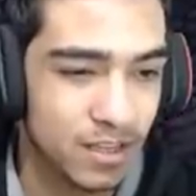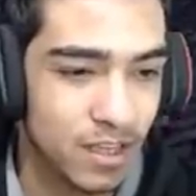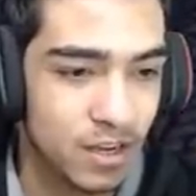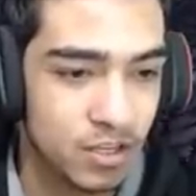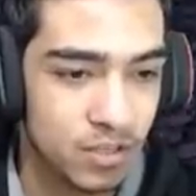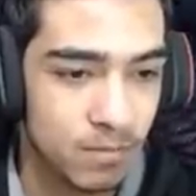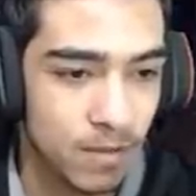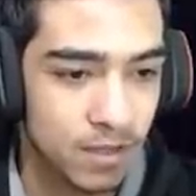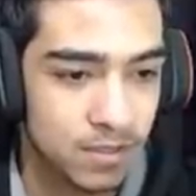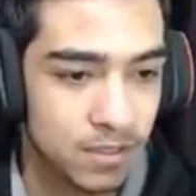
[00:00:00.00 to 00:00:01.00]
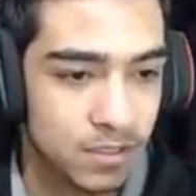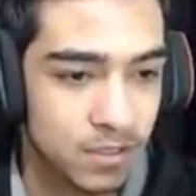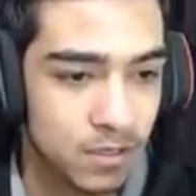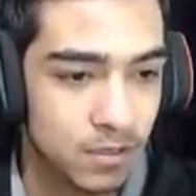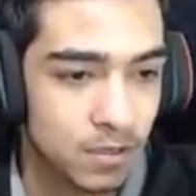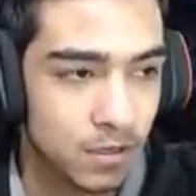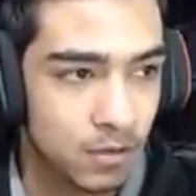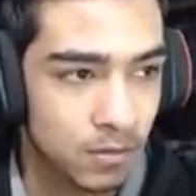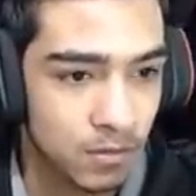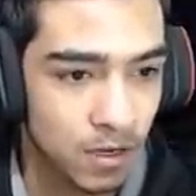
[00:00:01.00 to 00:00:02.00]
Keleş diyeyim ben kısacası.
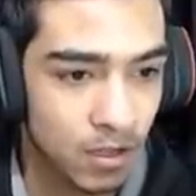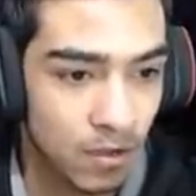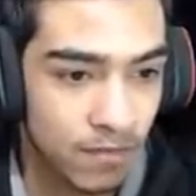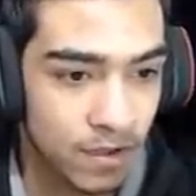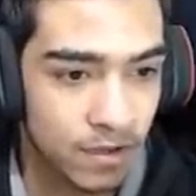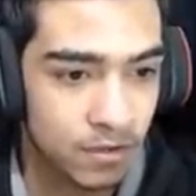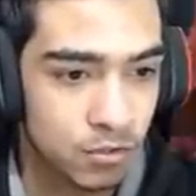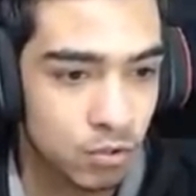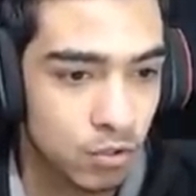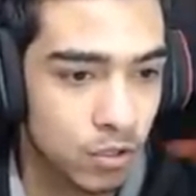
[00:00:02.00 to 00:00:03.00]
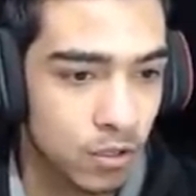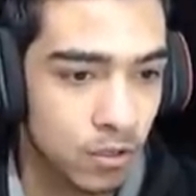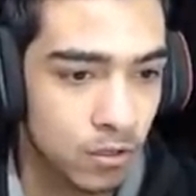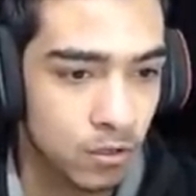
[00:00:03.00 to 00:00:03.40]
Direkt kafa girdi çok iyi.